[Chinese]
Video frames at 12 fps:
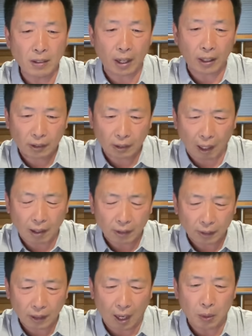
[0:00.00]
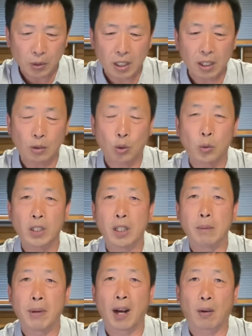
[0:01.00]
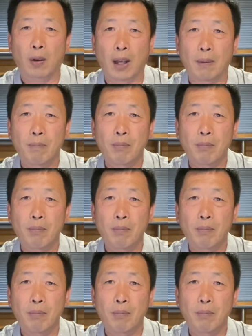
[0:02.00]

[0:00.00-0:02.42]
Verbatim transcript: 内等到接种疫苗呢？